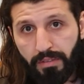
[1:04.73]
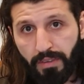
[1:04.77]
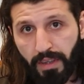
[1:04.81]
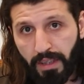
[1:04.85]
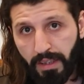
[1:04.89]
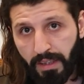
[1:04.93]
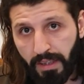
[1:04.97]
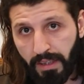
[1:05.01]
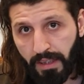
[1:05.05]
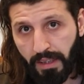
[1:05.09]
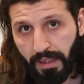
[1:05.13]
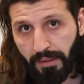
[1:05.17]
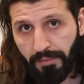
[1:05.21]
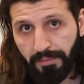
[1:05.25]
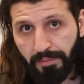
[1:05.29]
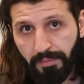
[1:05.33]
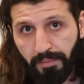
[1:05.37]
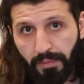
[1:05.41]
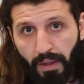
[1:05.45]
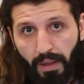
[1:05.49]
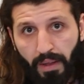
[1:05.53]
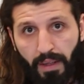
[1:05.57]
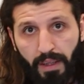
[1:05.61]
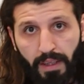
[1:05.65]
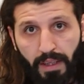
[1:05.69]
звонки.
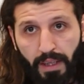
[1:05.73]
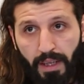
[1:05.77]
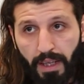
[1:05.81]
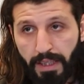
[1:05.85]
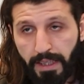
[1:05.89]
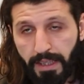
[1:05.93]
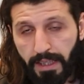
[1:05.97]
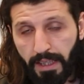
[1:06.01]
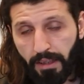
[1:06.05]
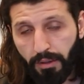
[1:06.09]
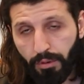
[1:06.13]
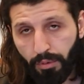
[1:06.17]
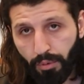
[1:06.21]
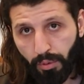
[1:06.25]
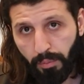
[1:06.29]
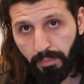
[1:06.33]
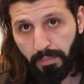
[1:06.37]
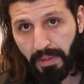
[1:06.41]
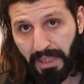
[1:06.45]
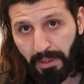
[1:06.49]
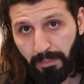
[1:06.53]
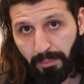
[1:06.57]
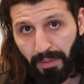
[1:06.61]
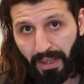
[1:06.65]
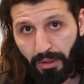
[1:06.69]
Для тех, кто
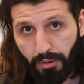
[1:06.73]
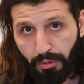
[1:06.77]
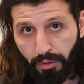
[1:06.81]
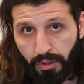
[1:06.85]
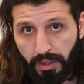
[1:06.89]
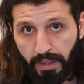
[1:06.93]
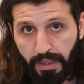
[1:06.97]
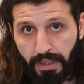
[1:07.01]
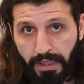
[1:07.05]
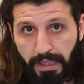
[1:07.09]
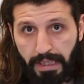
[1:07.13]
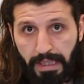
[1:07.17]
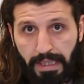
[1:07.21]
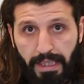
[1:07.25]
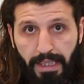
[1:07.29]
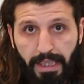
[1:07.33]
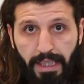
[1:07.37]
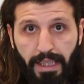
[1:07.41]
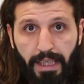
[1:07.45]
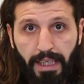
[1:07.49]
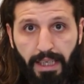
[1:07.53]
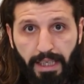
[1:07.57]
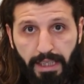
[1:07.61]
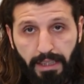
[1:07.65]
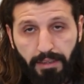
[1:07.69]
беспокоится
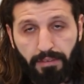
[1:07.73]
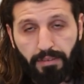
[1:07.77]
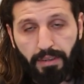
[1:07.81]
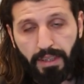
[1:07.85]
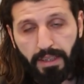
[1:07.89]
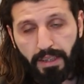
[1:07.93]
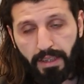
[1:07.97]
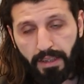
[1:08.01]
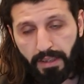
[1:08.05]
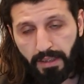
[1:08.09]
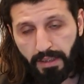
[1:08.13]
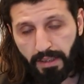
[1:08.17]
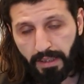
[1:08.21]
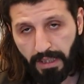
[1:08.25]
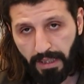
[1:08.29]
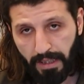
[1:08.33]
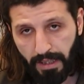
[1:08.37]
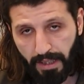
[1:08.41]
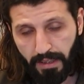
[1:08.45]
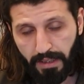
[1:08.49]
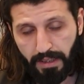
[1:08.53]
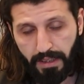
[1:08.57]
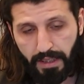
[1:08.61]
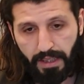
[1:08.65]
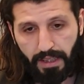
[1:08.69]
о своей
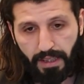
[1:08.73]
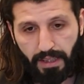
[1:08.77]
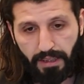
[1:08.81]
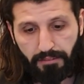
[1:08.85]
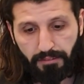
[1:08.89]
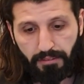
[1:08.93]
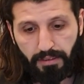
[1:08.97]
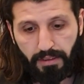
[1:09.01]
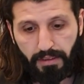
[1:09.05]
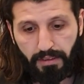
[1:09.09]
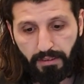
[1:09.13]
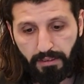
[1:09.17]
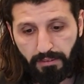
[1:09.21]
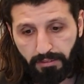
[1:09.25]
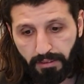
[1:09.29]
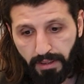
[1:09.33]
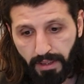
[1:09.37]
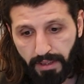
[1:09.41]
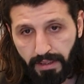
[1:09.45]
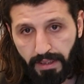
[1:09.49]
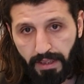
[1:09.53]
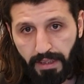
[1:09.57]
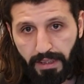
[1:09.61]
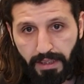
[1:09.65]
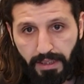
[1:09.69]
родне в
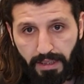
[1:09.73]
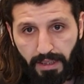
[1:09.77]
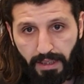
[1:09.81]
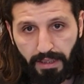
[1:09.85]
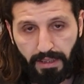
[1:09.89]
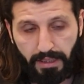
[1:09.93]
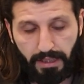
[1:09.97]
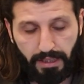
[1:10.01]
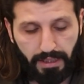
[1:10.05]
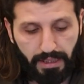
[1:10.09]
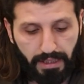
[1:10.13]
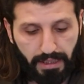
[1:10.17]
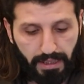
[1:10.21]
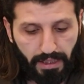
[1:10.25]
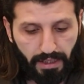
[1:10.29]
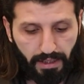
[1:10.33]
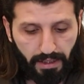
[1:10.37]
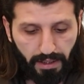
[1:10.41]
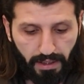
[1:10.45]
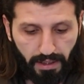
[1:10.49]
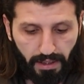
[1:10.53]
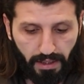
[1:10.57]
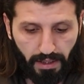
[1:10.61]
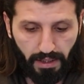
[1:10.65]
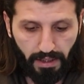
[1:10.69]
Казахстане,
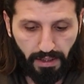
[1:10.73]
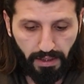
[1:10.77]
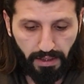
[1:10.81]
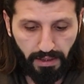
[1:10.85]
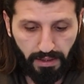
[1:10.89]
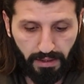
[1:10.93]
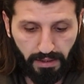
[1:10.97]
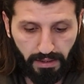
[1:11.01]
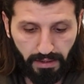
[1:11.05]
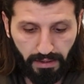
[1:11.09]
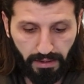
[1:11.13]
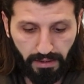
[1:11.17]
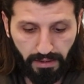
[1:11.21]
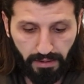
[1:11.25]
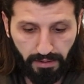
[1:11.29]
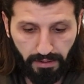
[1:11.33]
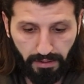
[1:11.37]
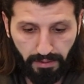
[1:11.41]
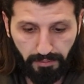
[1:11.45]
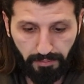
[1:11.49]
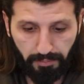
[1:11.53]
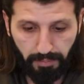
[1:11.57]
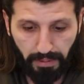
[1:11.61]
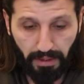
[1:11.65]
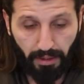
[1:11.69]
э,
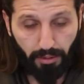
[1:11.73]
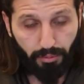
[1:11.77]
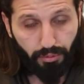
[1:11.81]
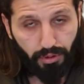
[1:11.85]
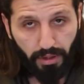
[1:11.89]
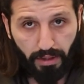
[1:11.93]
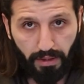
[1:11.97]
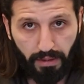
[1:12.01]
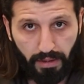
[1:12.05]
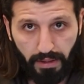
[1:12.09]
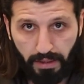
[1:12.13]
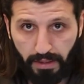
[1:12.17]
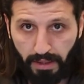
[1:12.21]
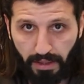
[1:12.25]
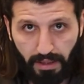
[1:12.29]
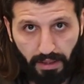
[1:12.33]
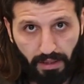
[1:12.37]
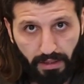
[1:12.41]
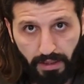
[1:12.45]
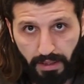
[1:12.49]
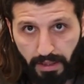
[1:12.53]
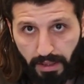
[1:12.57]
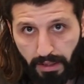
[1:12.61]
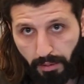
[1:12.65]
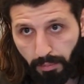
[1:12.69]
потому что
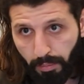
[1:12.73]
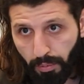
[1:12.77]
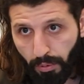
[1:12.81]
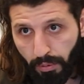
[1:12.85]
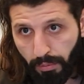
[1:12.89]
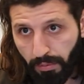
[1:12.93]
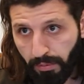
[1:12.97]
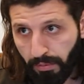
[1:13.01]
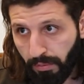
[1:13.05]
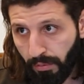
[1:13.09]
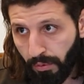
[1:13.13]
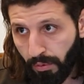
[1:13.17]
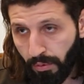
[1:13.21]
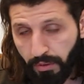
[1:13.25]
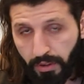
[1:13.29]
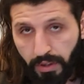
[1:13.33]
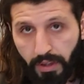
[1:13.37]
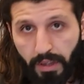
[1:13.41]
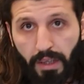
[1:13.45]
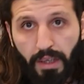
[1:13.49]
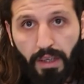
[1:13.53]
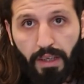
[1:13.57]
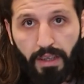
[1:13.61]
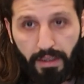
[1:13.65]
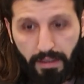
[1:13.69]
интернета до сих пор
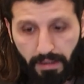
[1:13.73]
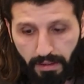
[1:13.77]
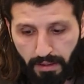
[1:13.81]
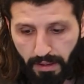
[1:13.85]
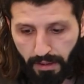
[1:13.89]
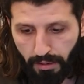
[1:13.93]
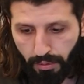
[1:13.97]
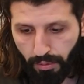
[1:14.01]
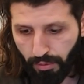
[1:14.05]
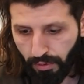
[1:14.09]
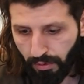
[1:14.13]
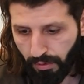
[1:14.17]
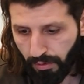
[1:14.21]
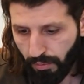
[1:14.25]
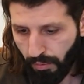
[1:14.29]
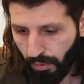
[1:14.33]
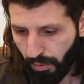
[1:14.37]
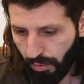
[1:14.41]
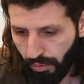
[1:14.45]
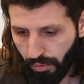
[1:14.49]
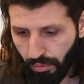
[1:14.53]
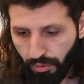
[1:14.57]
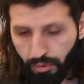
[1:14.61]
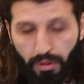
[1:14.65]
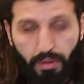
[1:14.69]
вроде нету.
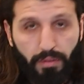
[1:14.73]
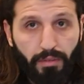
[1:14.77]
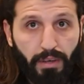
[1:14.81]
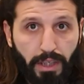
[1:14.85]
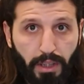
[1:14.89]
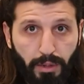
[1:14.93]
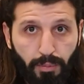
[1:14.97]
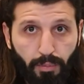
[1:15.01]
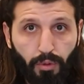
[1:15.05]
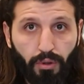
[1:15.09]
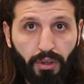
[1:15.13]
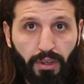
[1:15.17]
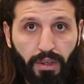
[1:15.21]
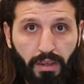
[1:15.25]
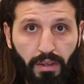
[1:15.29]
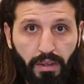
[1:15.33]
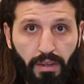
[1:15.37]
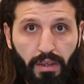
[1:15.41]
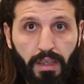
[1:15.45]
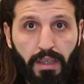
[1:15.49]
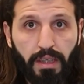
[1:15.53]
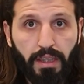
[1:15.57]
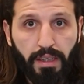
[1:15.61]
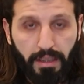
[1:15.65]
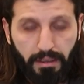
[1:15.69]
Сегодня уже 8
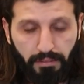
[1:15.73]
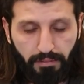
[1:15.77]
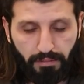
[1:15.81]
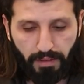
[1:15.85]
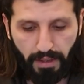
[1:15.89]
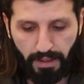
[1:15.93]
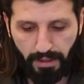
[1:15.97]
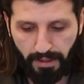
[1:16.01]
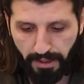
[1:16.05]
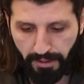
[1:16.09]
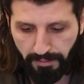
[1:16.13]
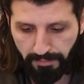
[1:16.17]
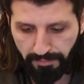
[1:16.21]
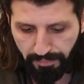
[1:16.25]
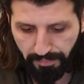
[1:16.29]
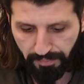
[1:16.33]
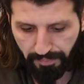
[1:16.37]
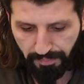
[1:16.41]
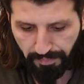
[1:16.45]
января.